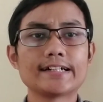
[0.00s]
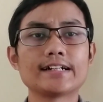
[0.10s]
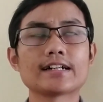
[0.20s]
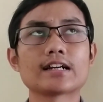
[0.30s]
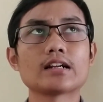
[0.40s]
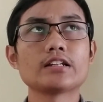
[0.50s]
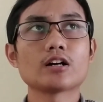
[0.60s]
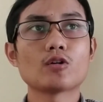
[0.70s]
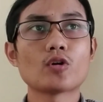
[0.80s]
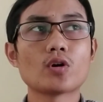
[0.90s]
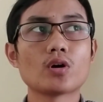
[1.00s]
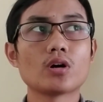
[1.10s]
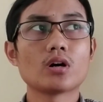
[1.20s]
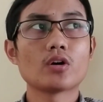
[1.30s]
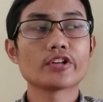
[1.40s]
e, karena yang o
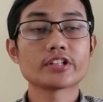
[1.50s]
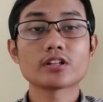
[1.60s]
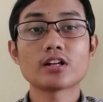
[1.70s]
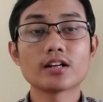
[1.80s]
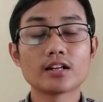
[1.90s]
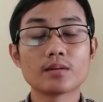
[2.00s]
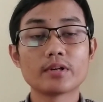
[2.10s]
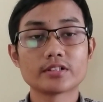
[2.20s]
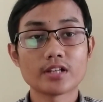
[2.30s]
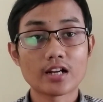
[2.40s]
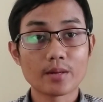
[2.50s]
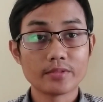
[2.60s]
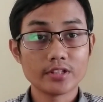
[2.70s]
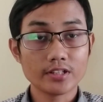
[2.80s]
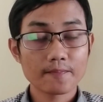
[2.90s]
OSN kan nggak ada bahasa
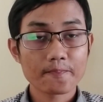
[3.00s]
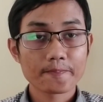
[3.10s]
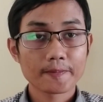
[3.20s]
Arabnya ya